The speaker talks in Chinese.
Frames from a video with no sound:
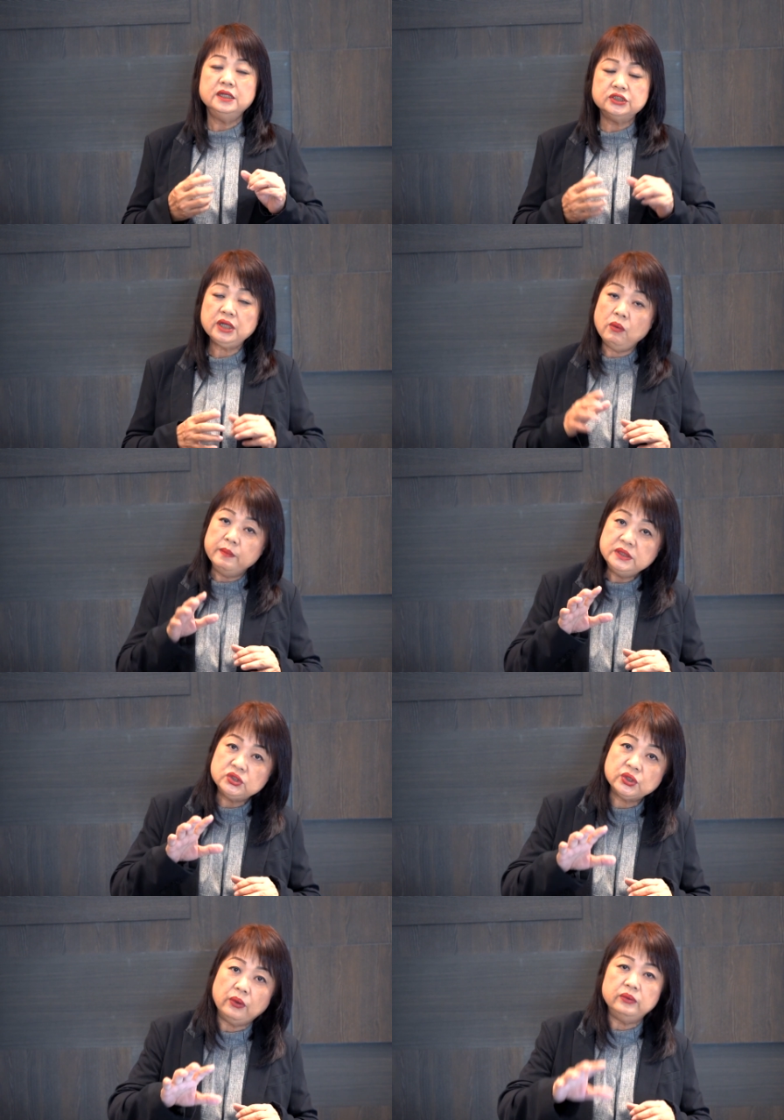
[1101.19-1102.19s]
直到我们
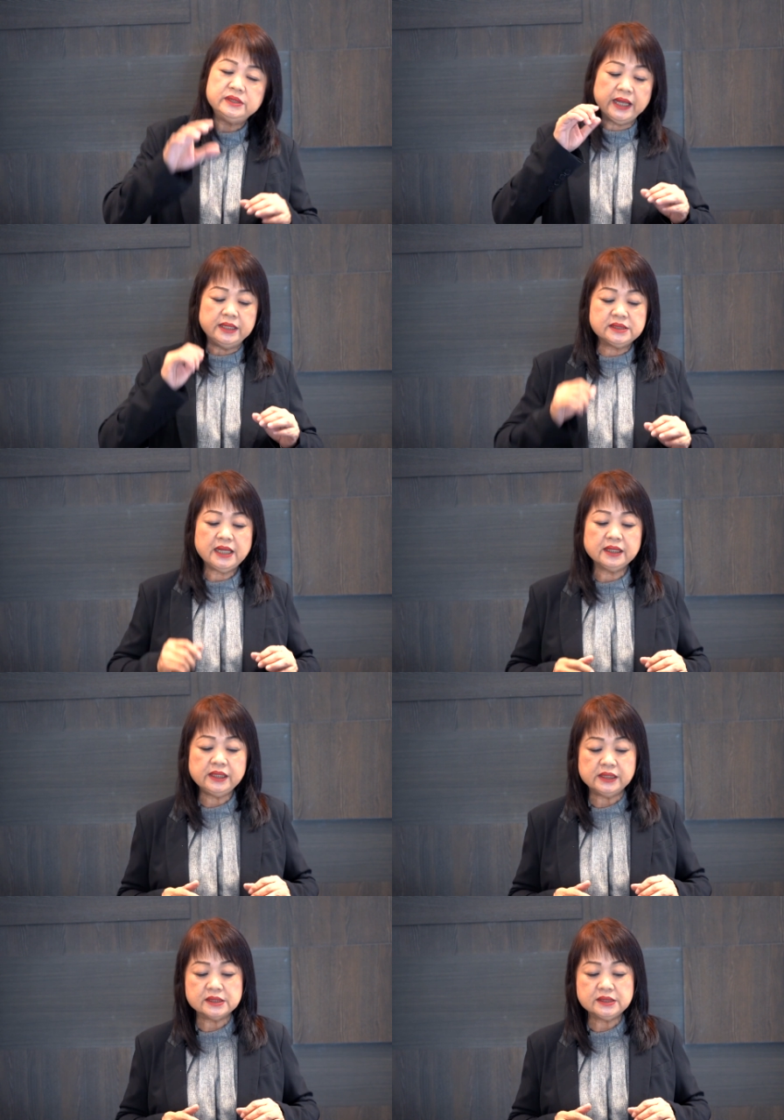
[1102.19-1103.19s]
走在上
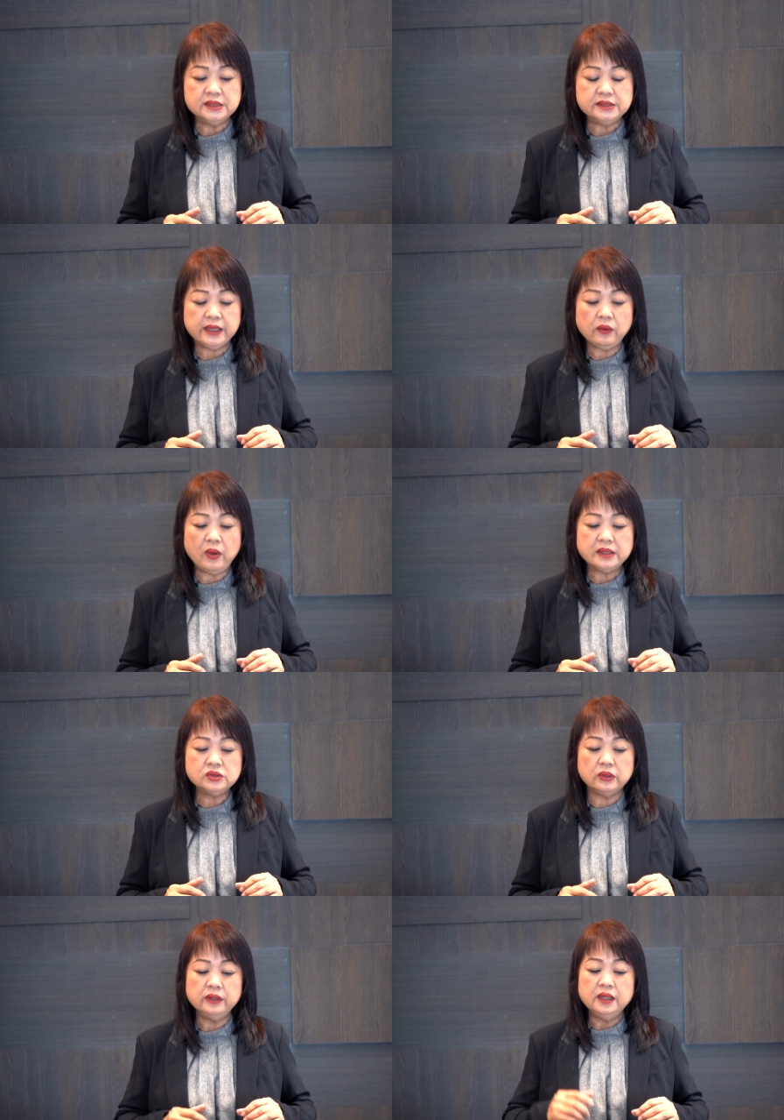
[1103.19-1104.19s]
帝的圣洁光
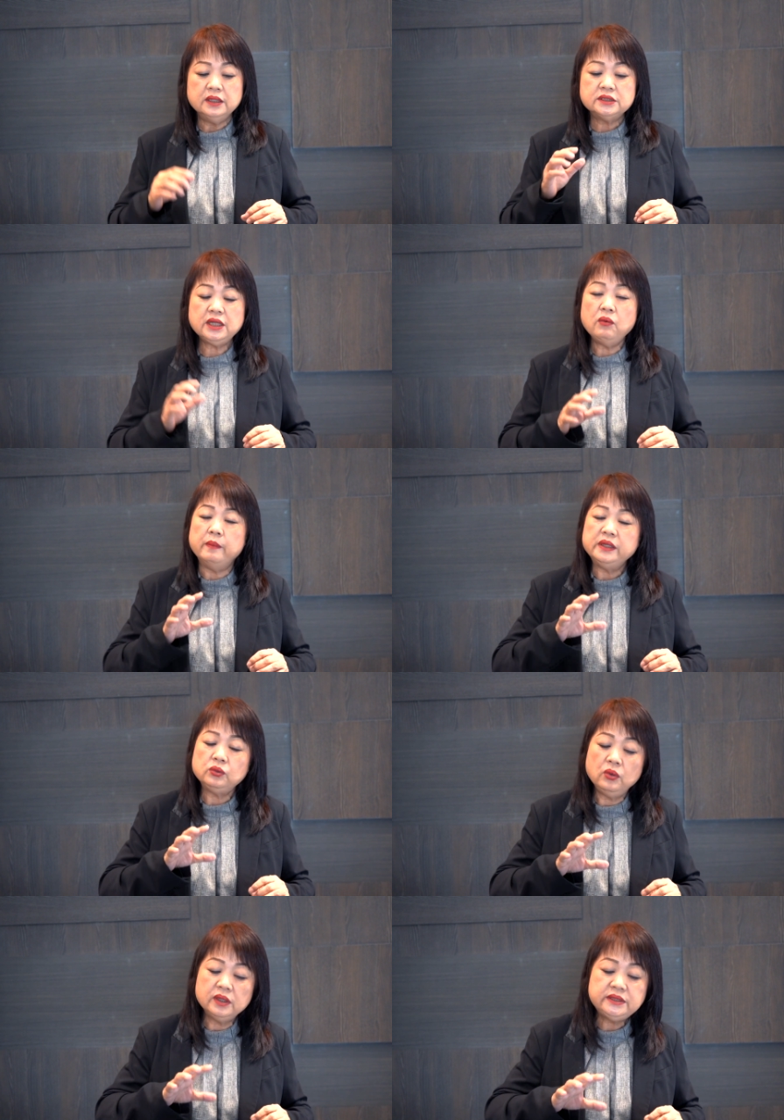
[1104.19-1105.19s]
中，直到我们
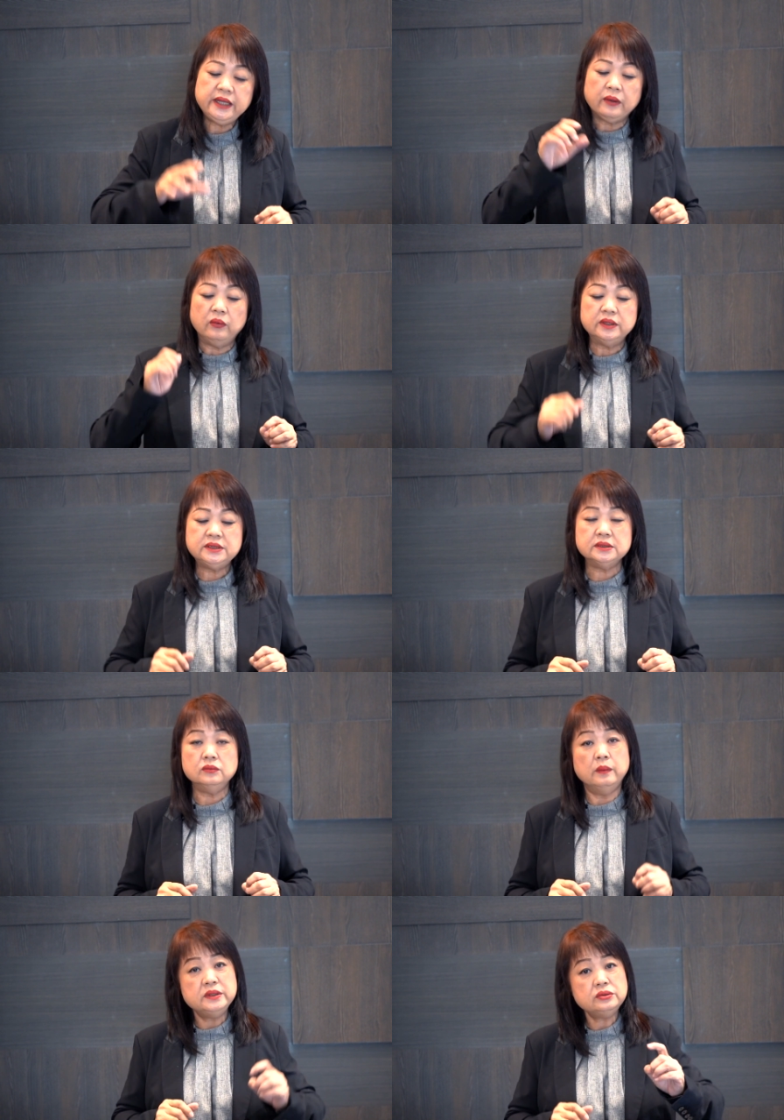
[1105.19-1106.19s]
多结果子，
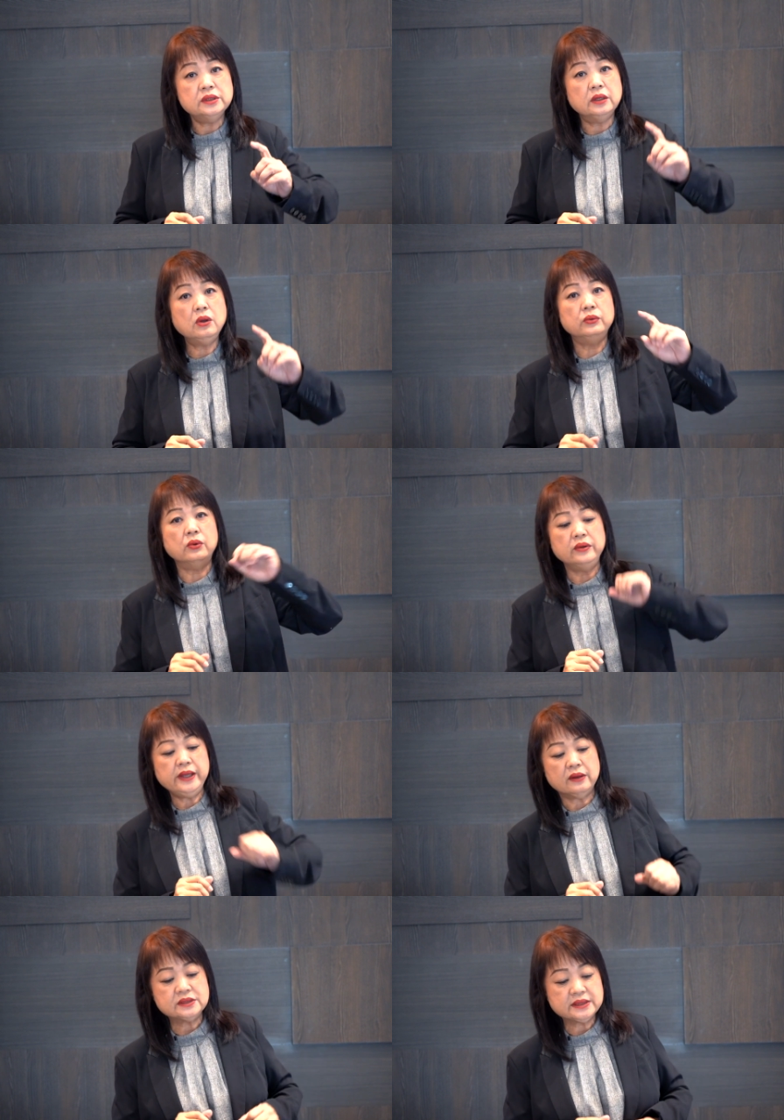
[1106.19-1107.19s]
我们就能够荣
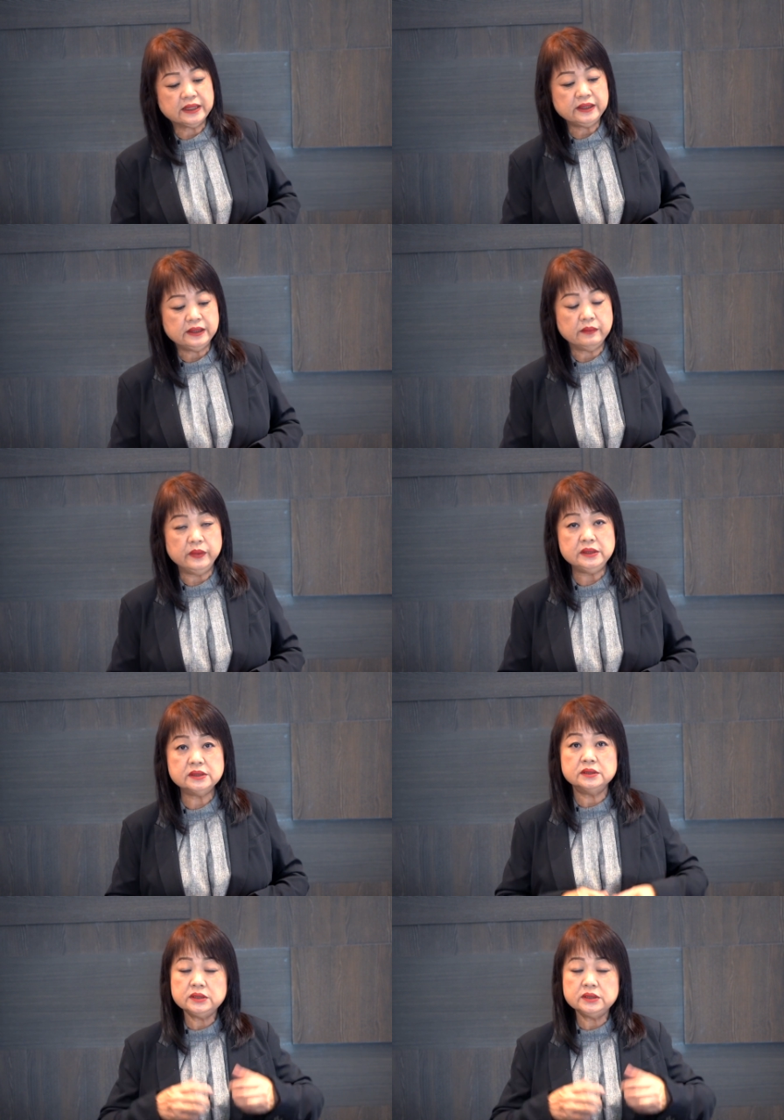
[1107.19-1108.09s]
耀上帝的名字。